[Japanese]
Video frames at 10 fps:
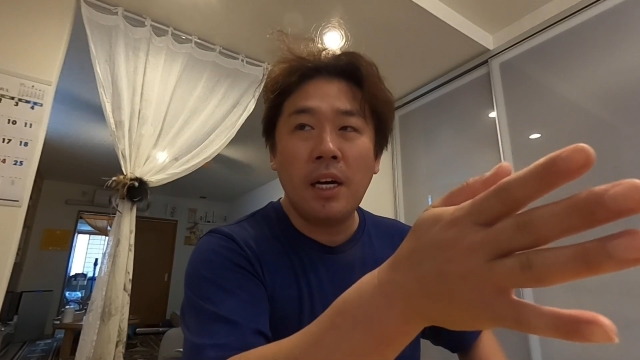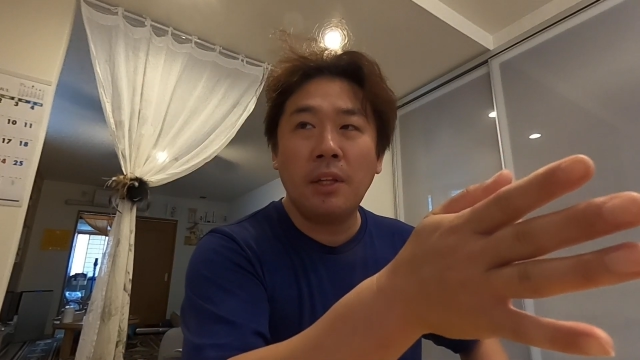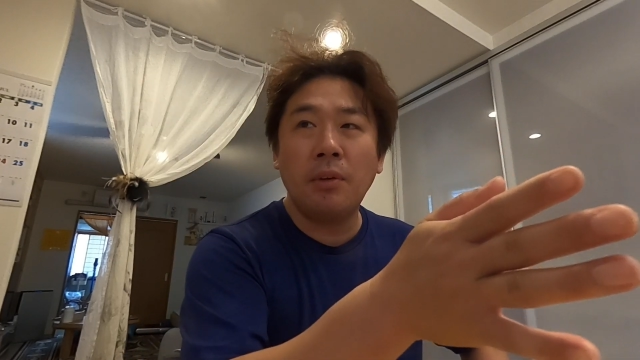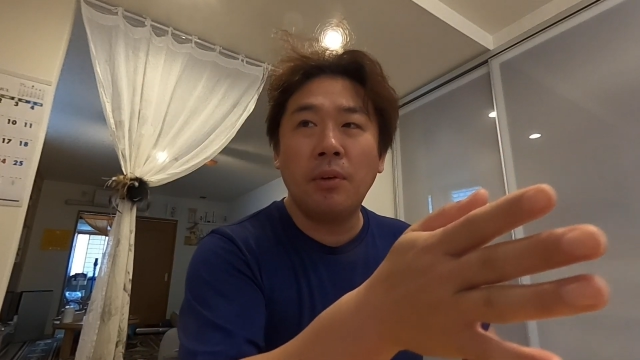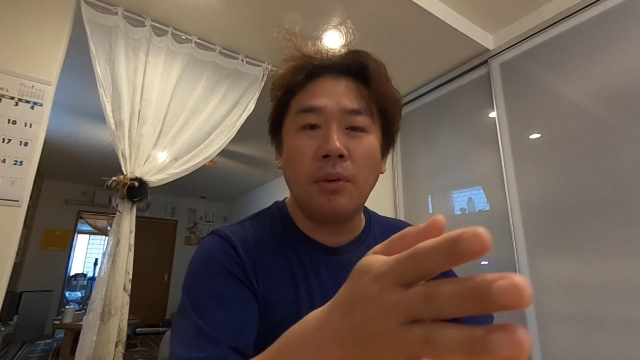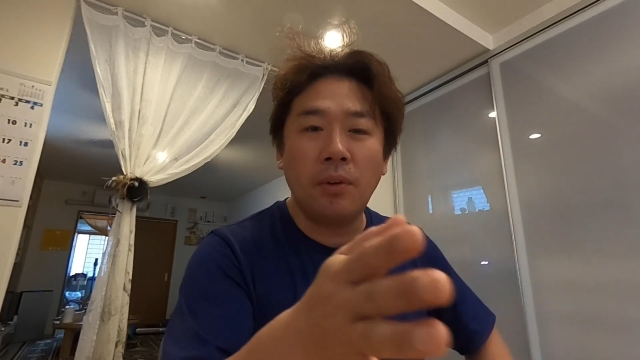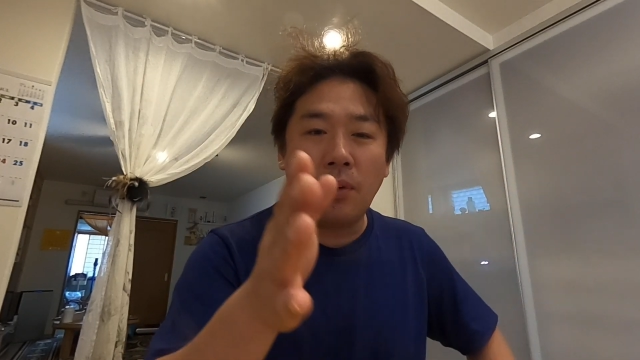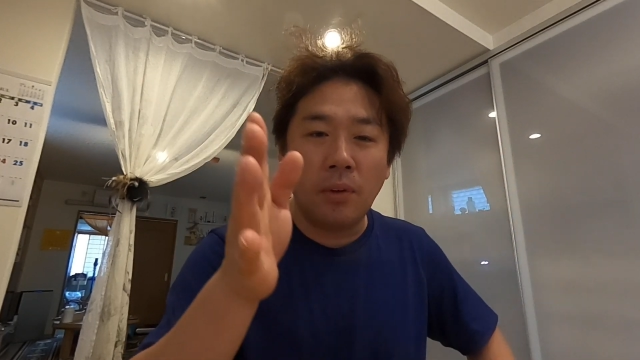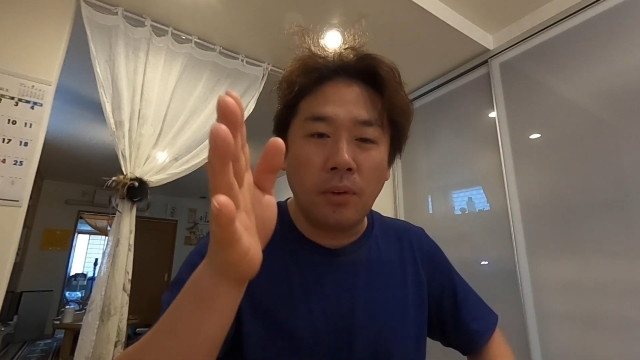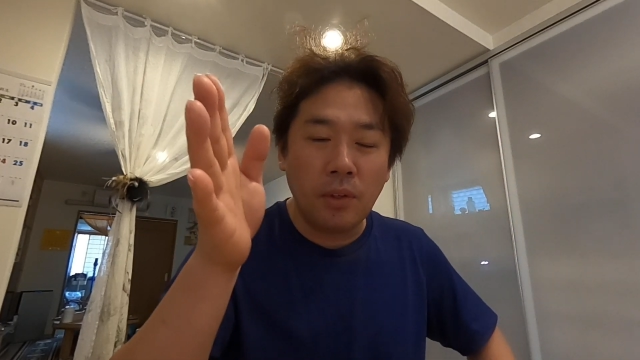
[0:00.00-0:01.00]
あ
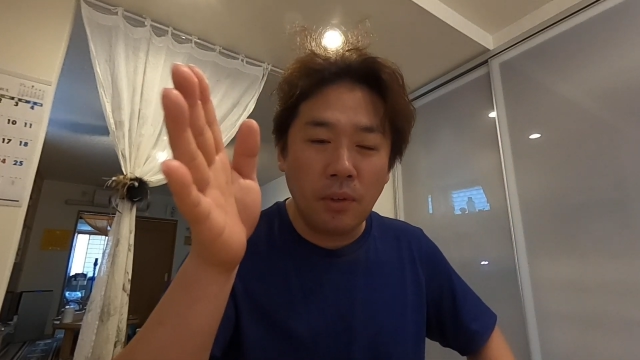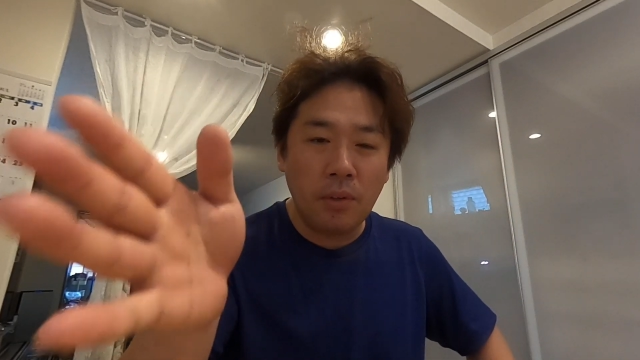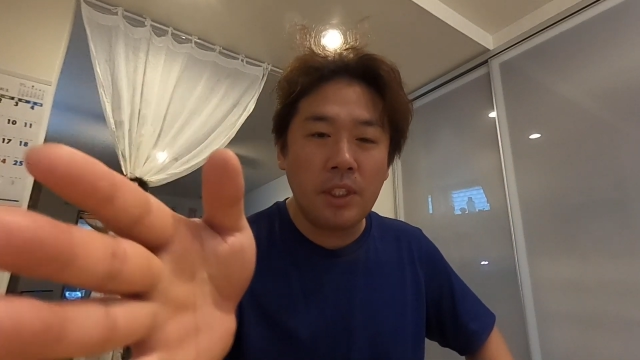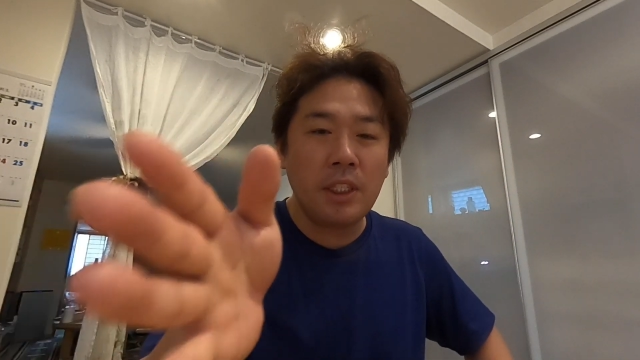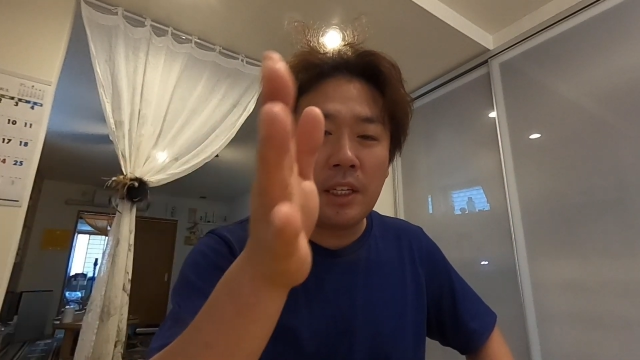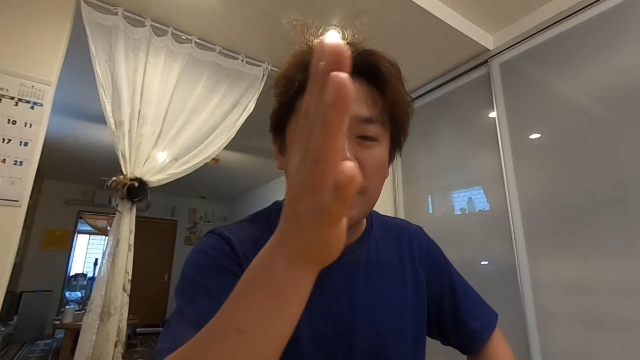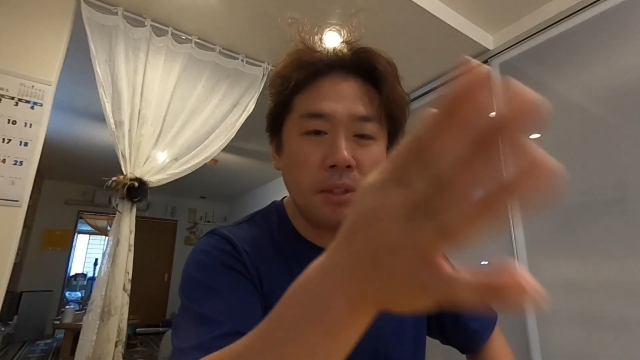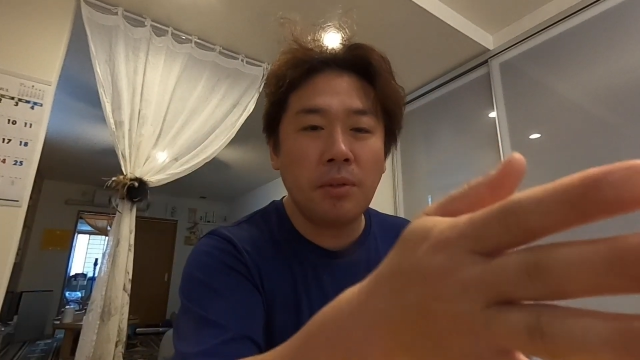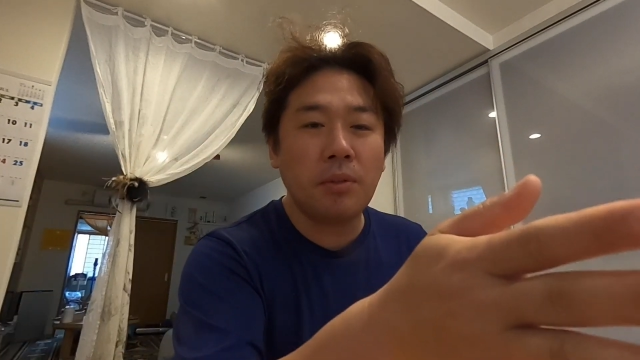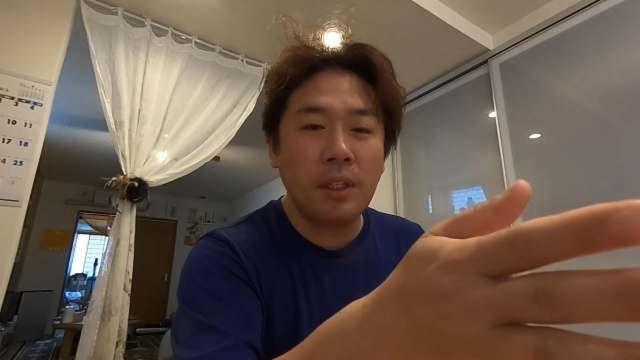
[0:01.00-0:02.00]
のー、用事なり
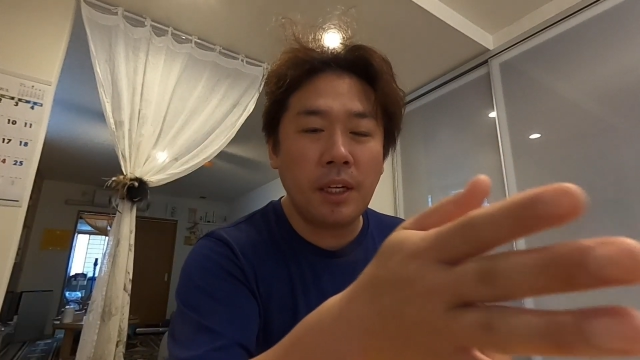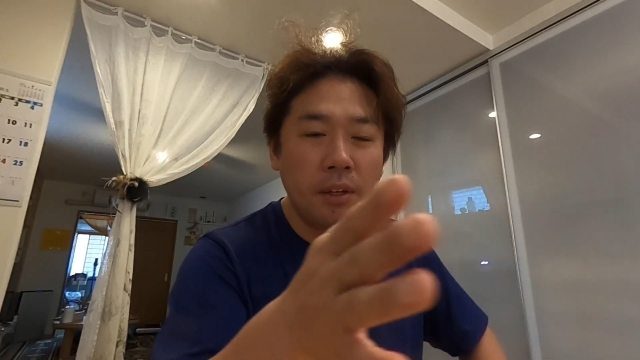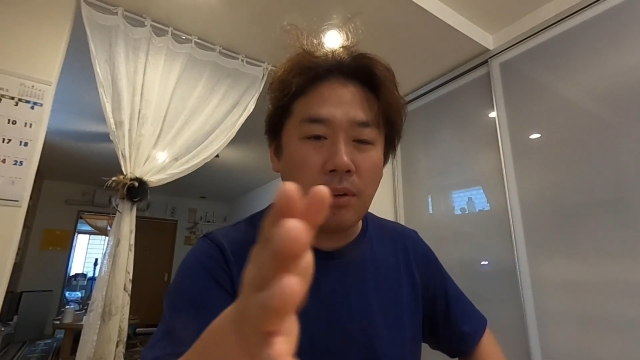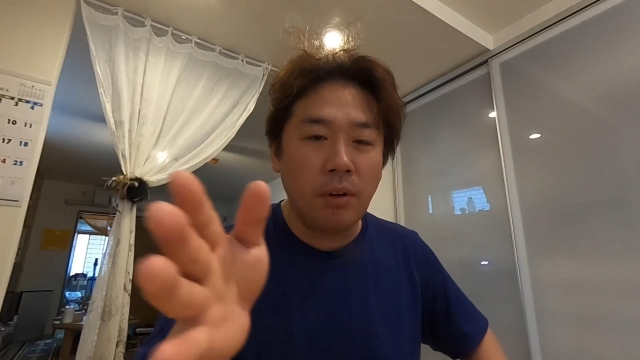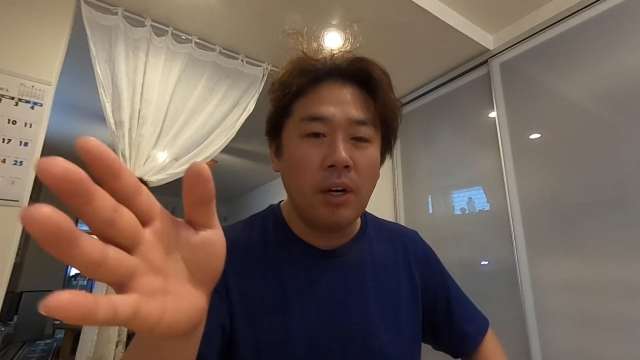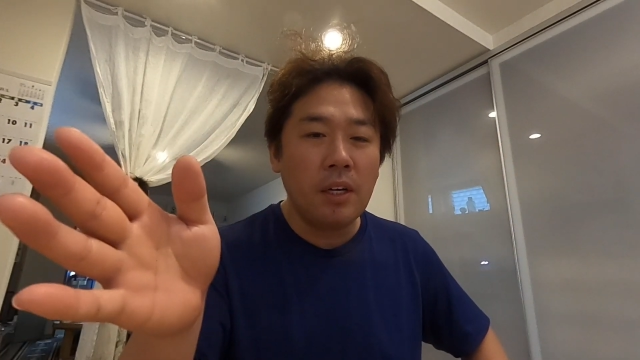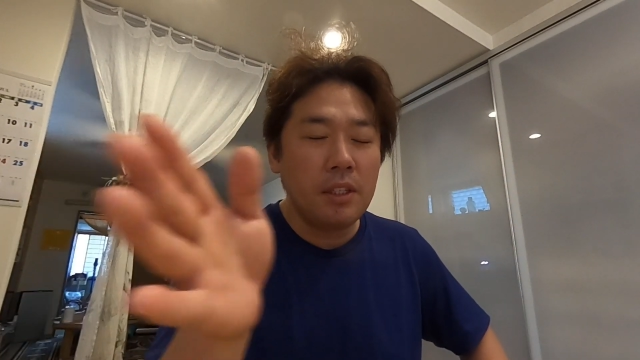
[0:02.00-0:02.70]
仕事なりを